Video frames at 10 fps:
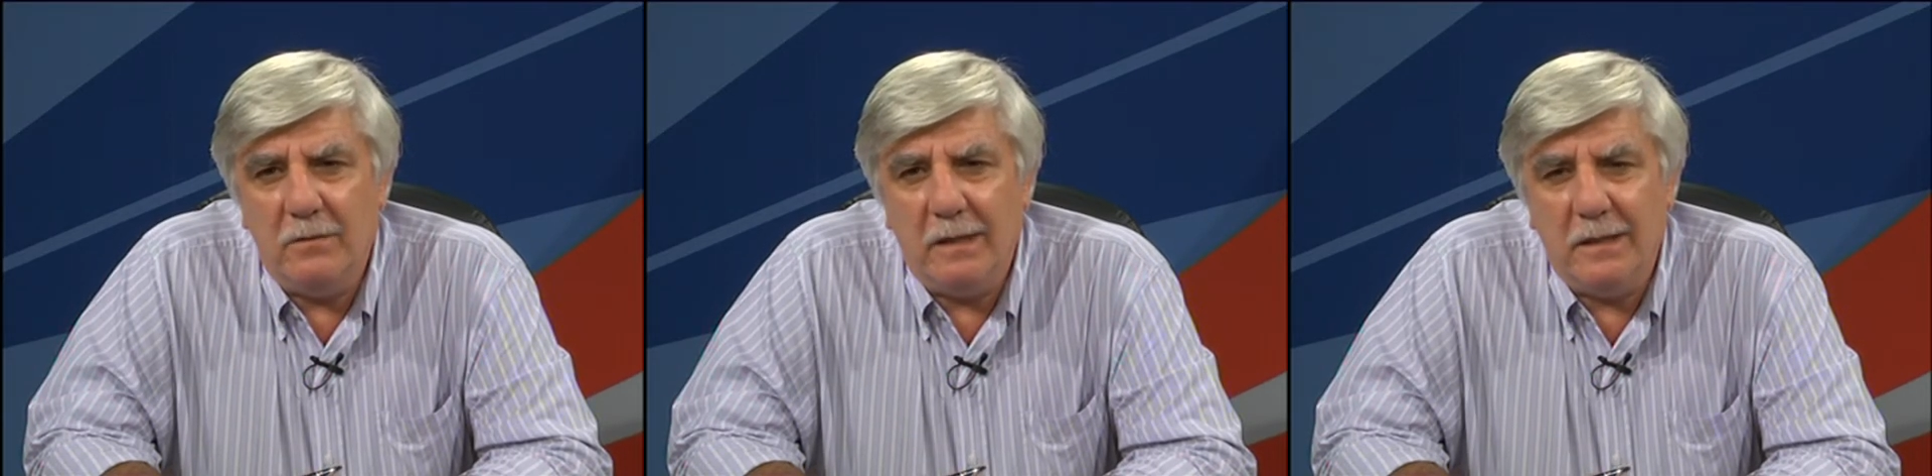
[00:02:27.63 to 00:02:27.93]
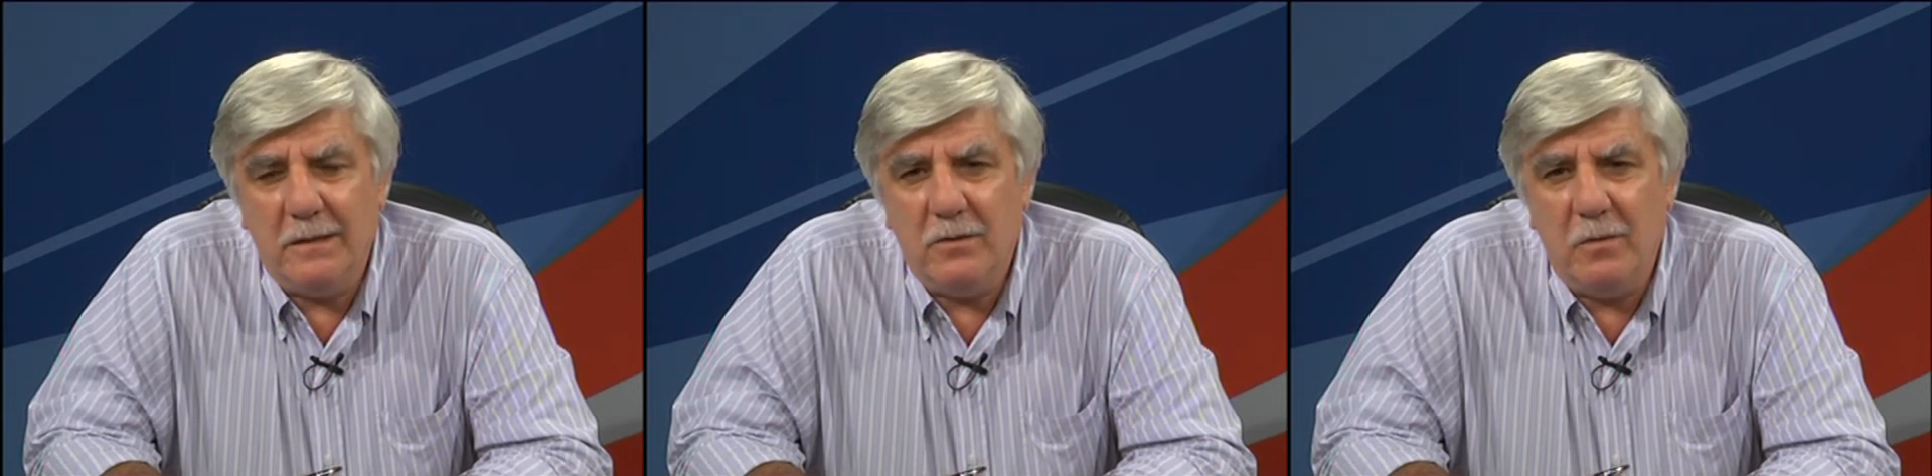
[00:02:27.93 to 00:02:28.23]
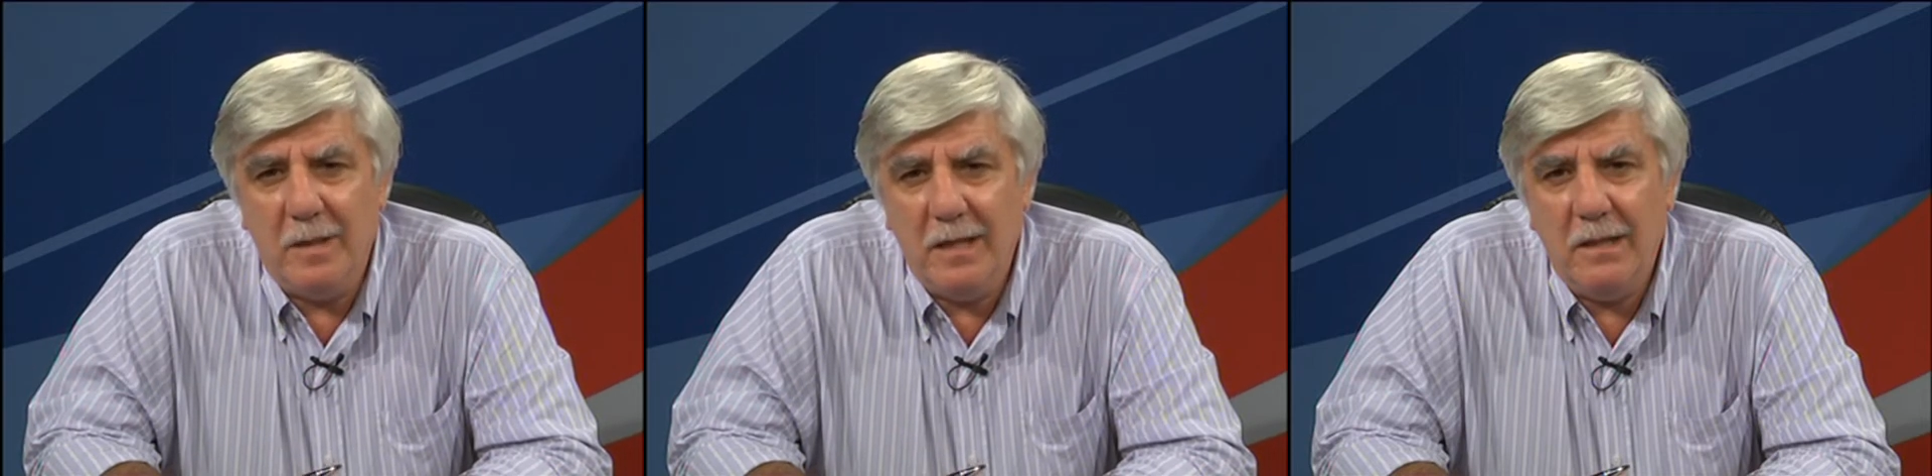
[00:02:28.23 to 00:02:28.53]
un ejercicio
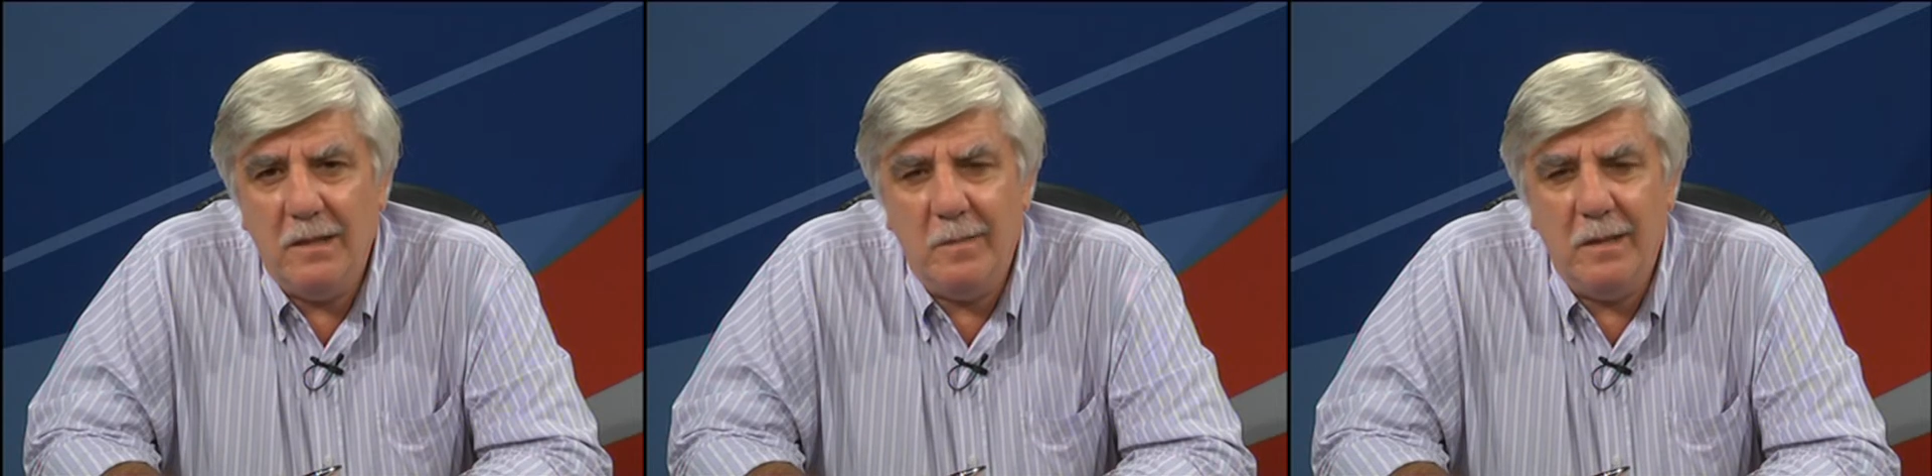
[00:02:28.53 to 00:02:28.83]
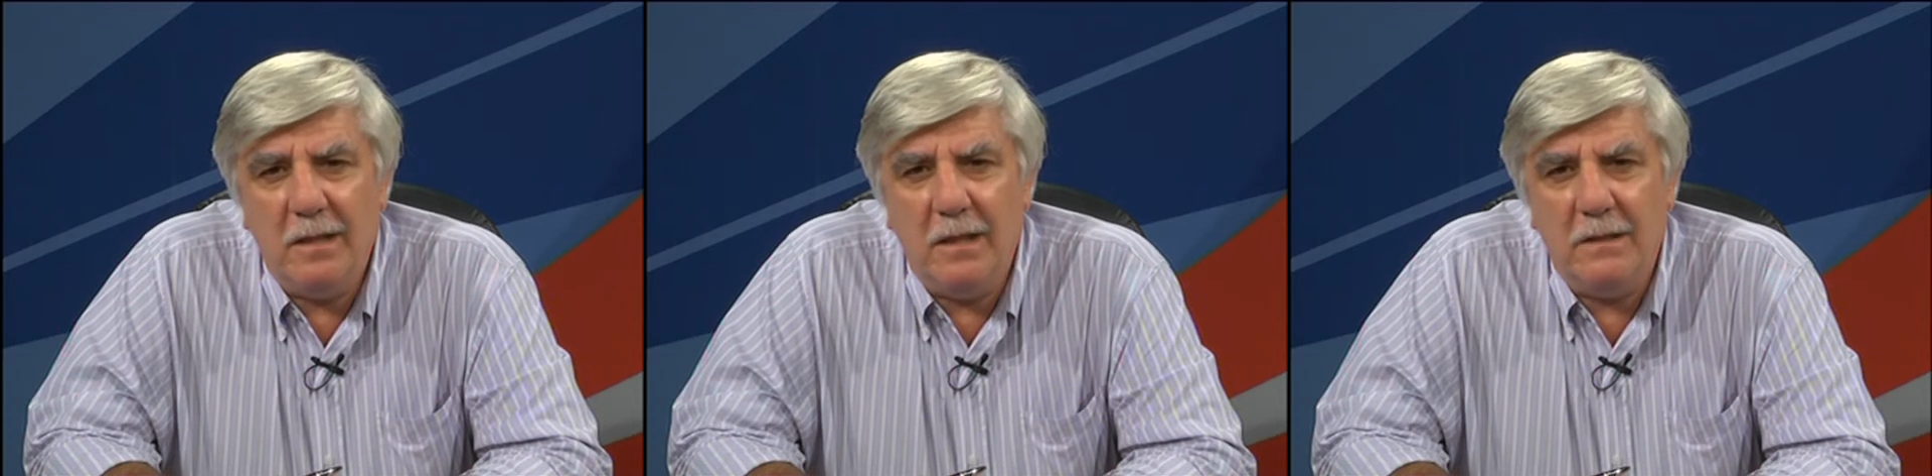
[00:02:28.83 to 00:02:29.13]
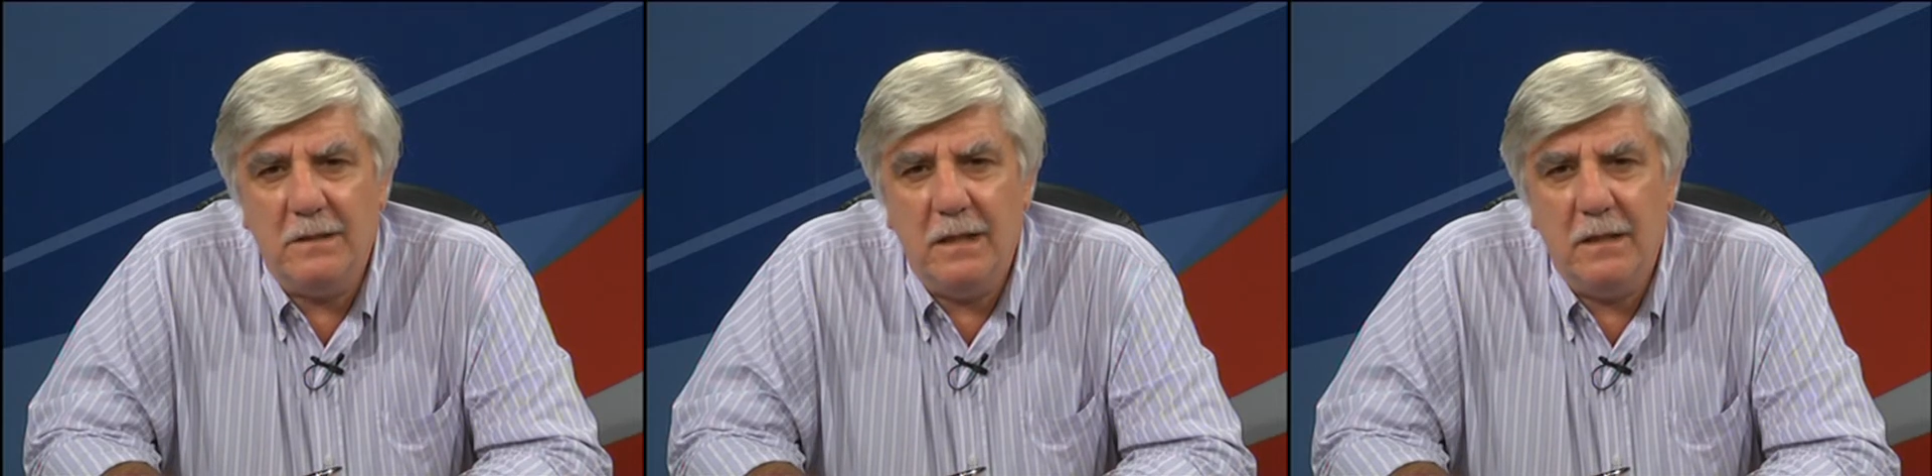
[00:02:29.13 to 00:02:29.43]
eminentemente de
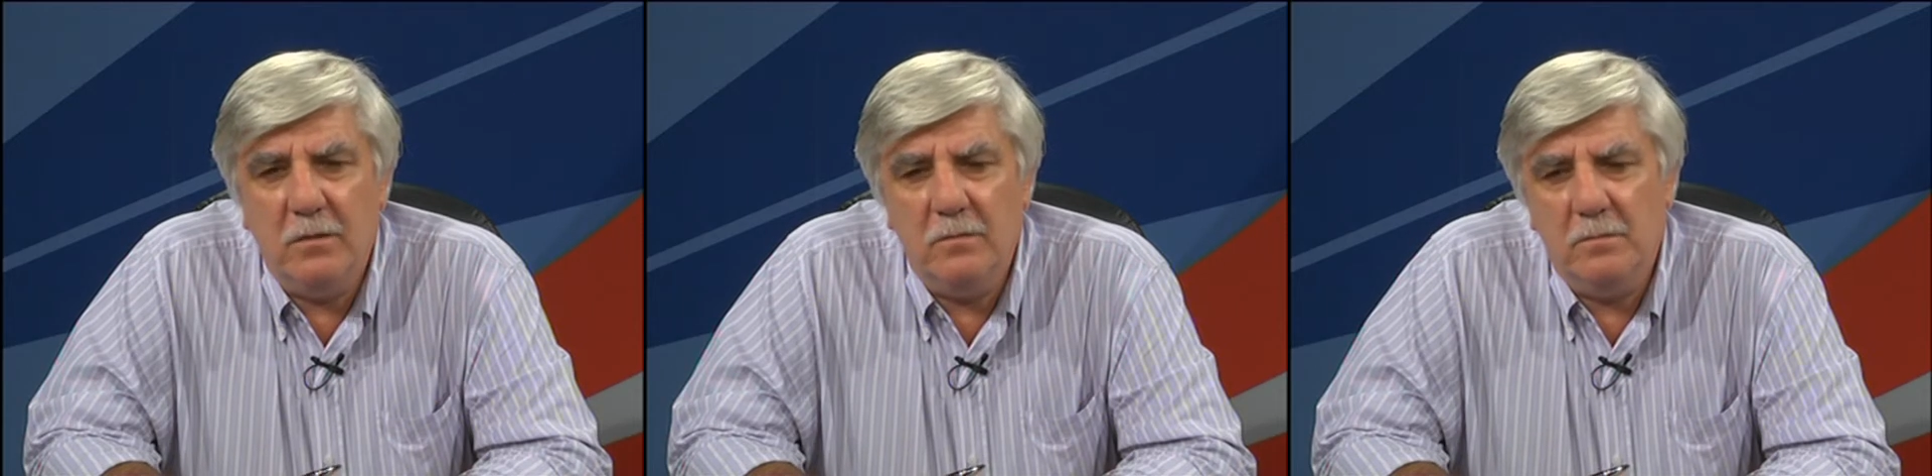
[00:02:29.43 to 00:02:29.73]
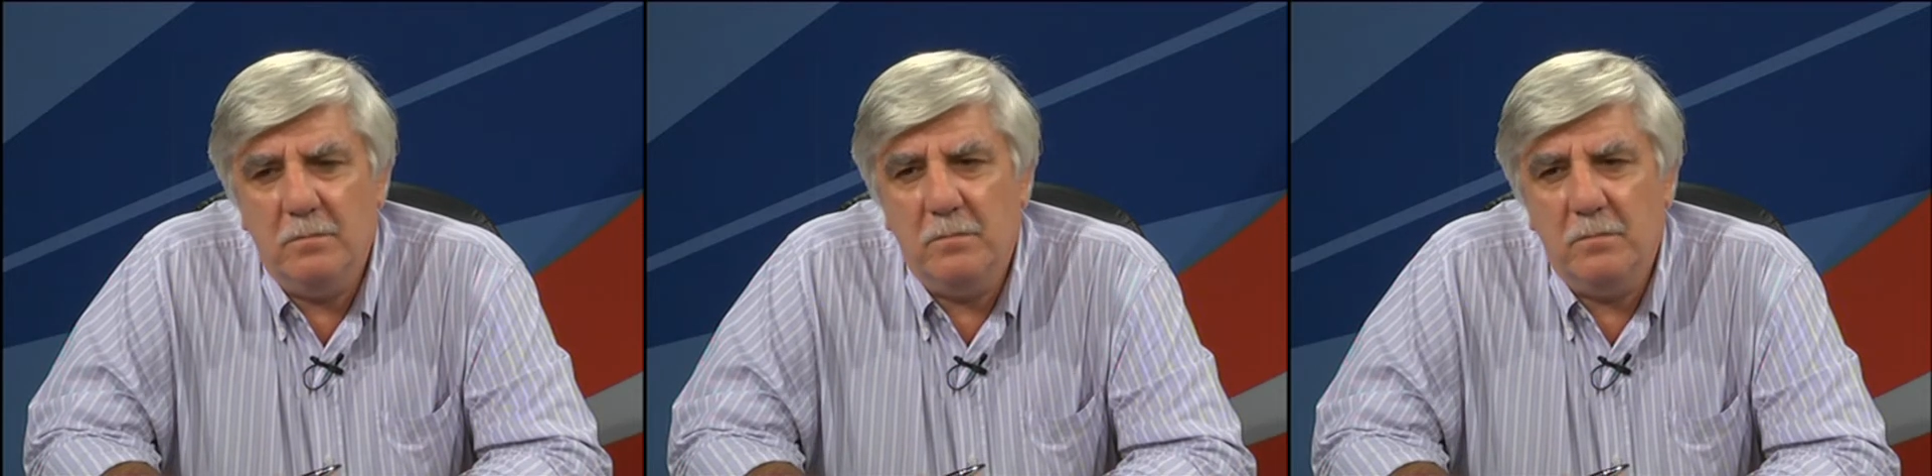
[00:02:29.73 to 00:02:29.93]
diseño,